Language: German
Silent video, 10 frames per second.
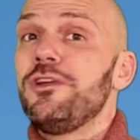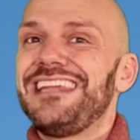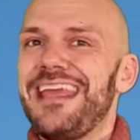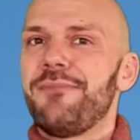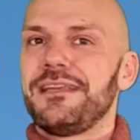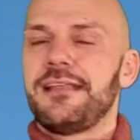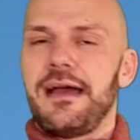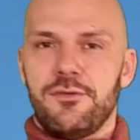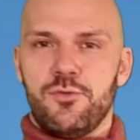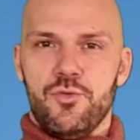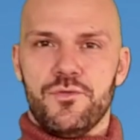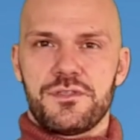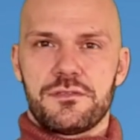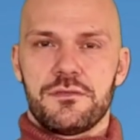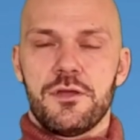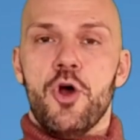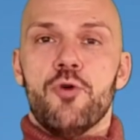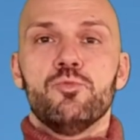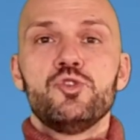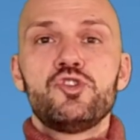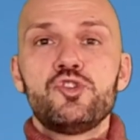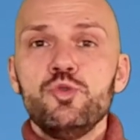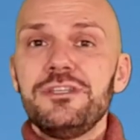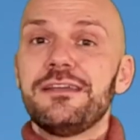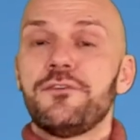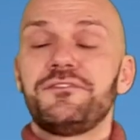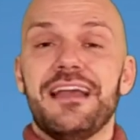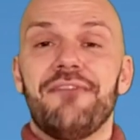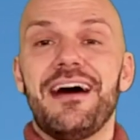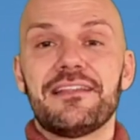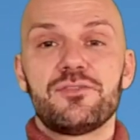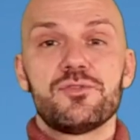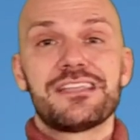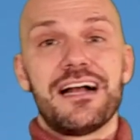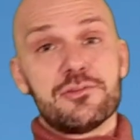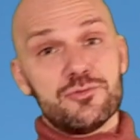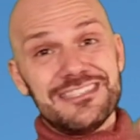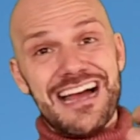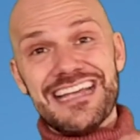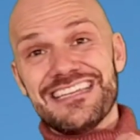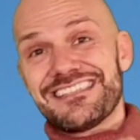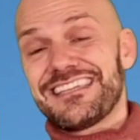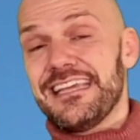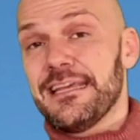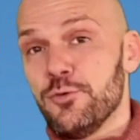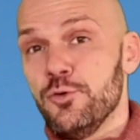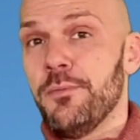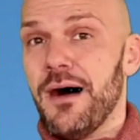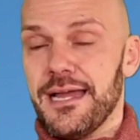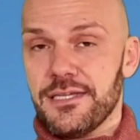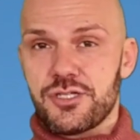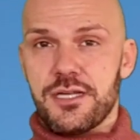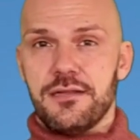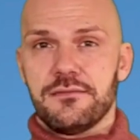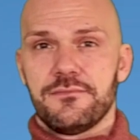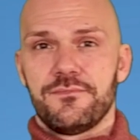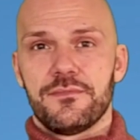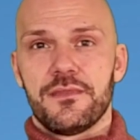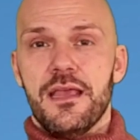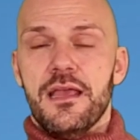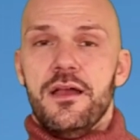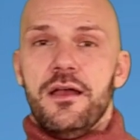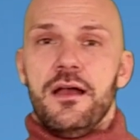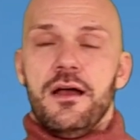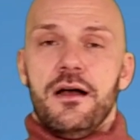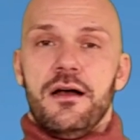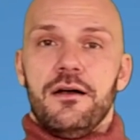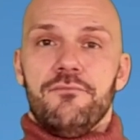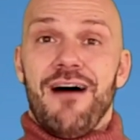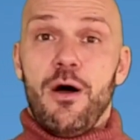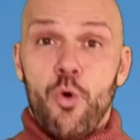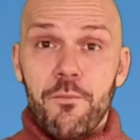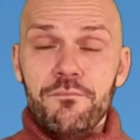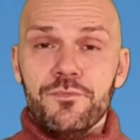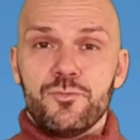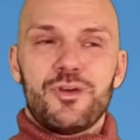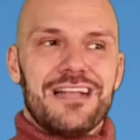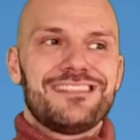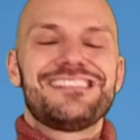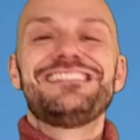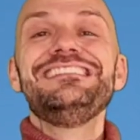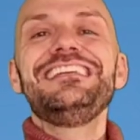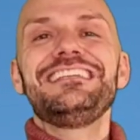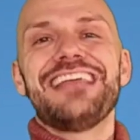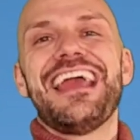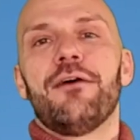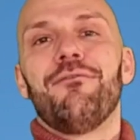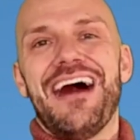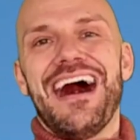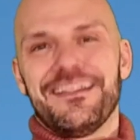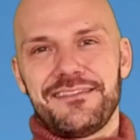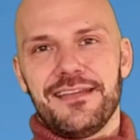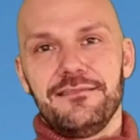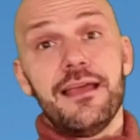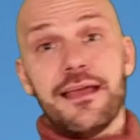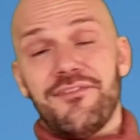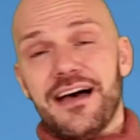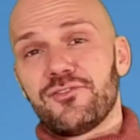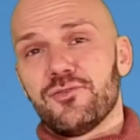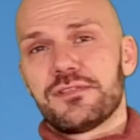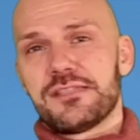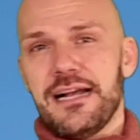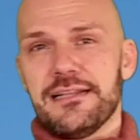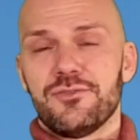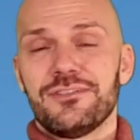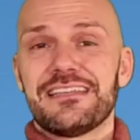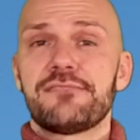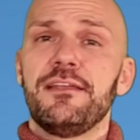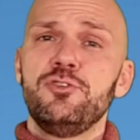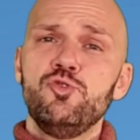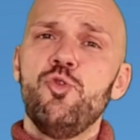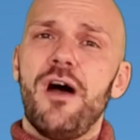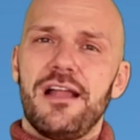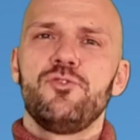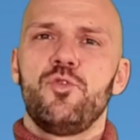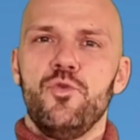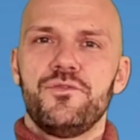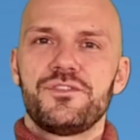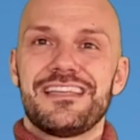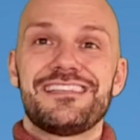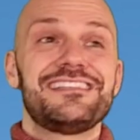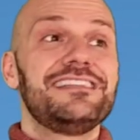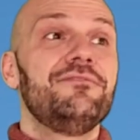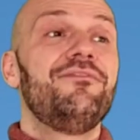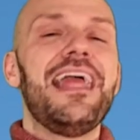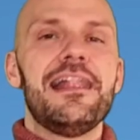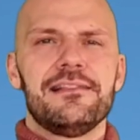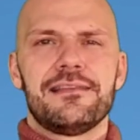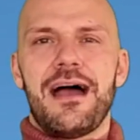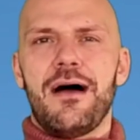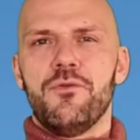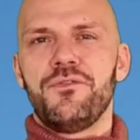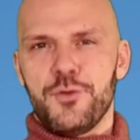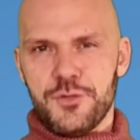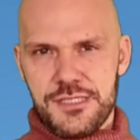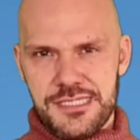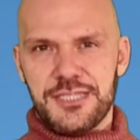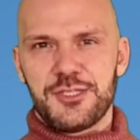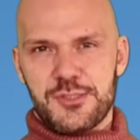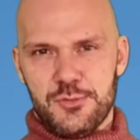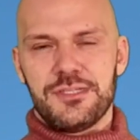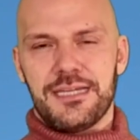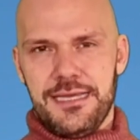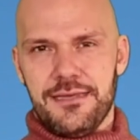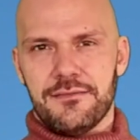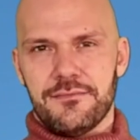jemanden anrufst, musst du dich auf die Erwartungshaltung deines Gegenüber einstellen. Warum? Du kannst nicht erwarten, Erwartungshaltung, dass wenn du anrufst, dass die Welt aufhört sich zu drehen.